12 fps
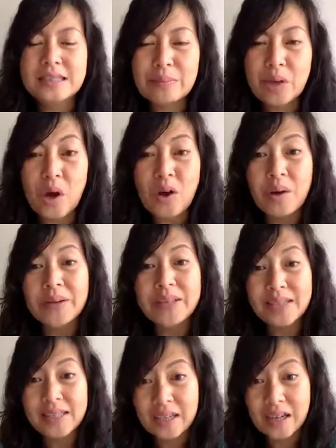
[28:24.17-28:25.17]
xem con có
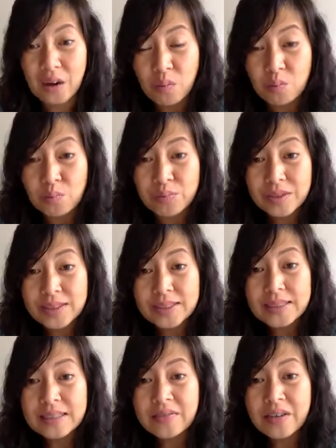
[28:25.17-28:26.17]
bị gì không
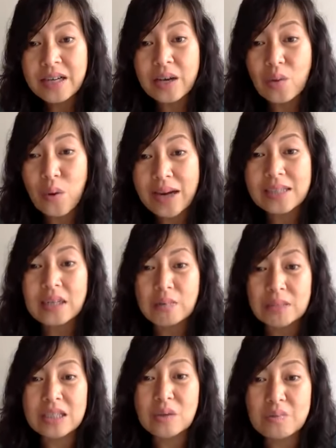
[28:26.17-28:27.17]
cái vấn đề quan
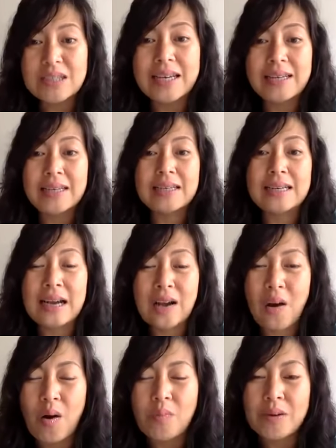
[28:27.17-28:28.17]
trọng nhất lúc này là
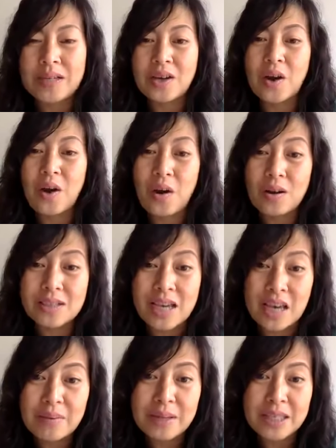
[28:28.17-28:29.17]
con mình nó có
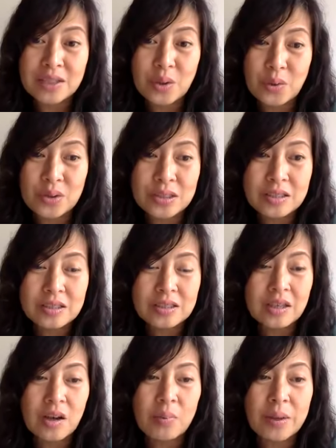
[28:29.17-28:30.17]
thể bị tổn
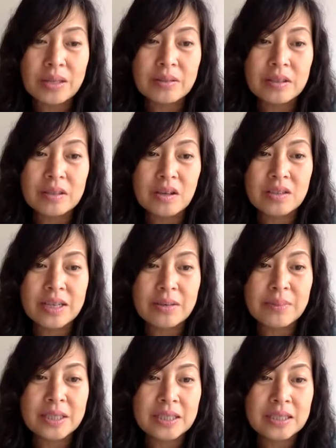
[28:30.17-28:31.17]
thương nó có bị có
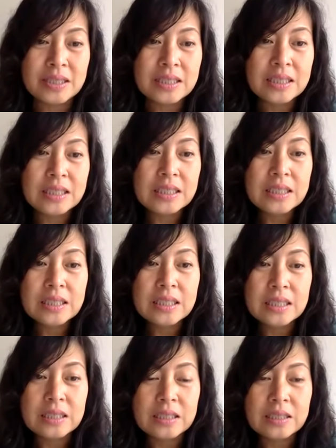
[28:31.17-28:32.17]
thể bị
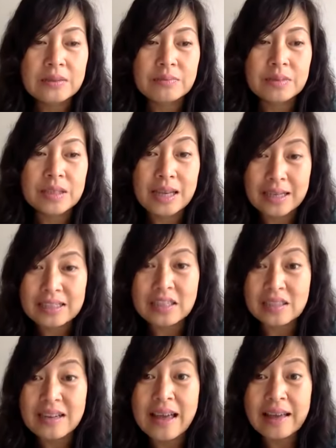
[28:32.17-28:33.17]
uh, là cái
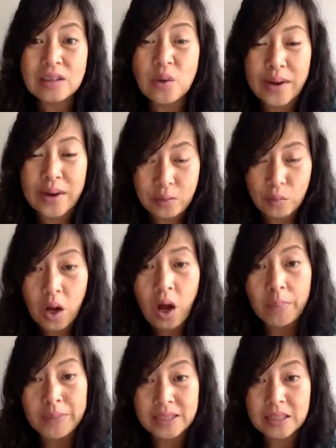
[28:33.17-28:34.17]
sự an toàn của
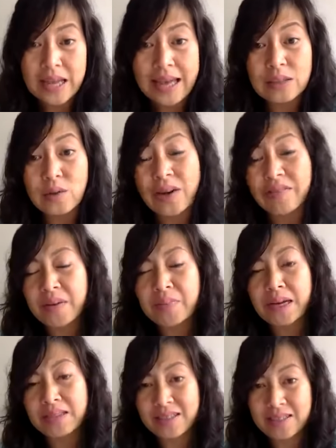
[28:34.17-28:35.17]
con mình an toàn về
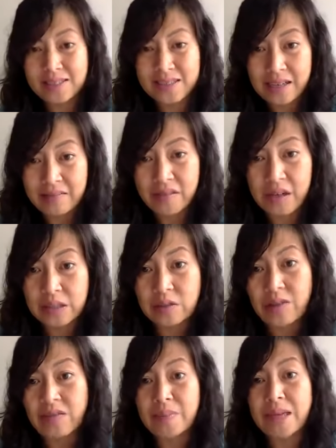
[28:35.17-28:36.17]
mặt thể xác và an
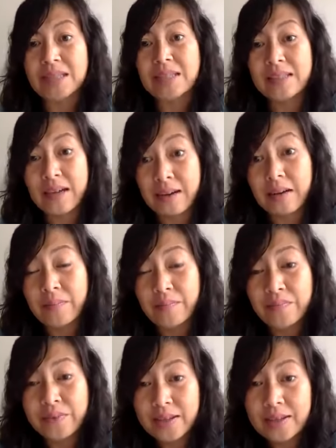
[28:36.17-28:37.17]
toàn về mặt tinh thần
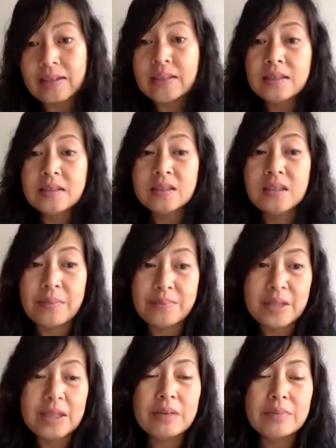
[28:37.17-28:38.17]
đó. thì
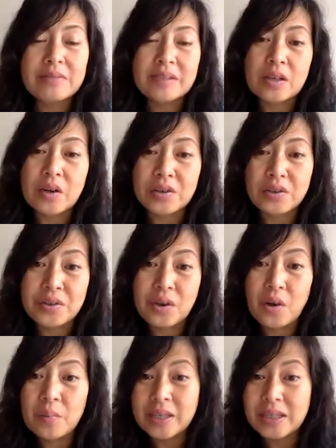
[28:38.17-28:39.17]
lập tức là mình phải coi coi
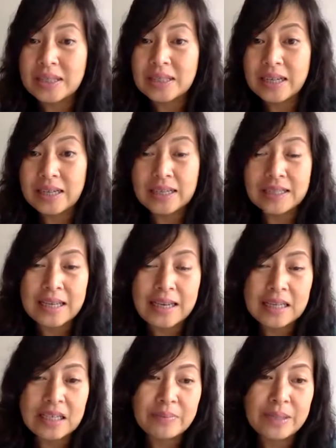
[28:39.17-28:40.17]
nó có bị chảy
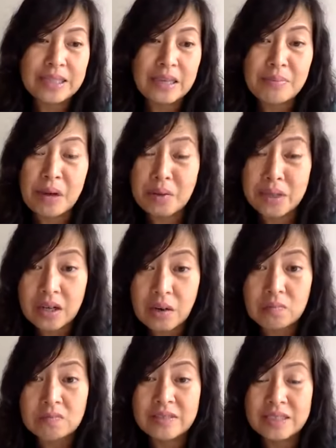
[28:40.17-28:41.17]
tay hay bị chảy máu hay
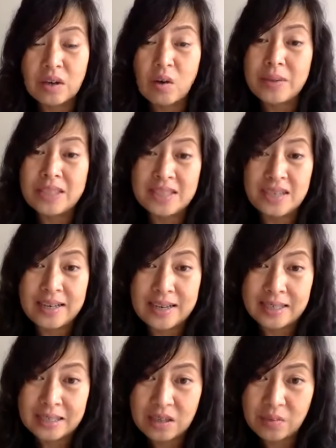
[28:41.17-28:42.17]
không và nó có bị sợ
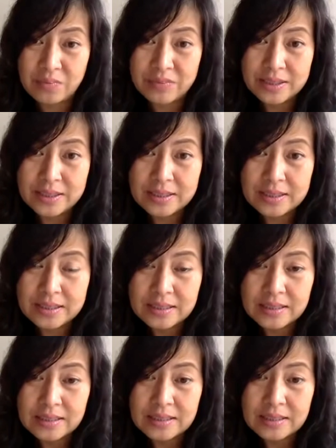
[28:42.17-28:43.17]
hãi hay không
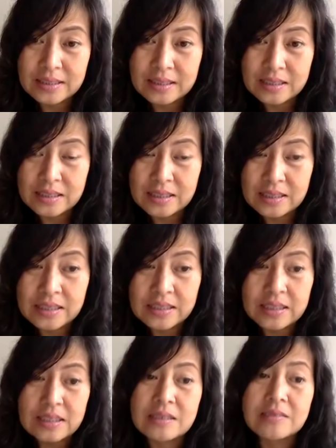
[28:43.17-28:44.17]
rồi
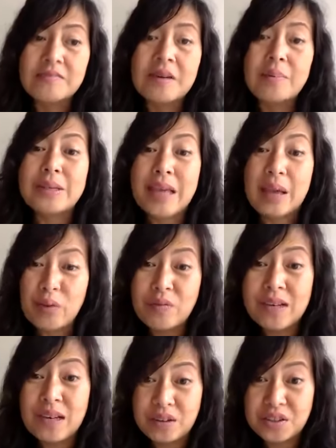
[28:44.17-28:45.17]
và mình giải quyết
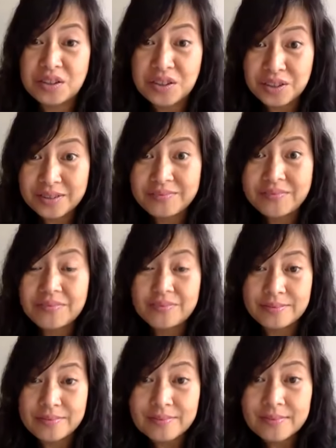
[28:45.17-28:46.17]
vấn đề đó trước
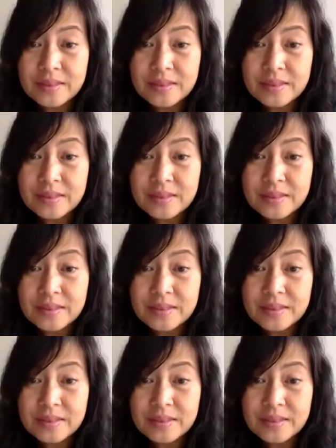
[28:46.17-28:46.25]
ừ.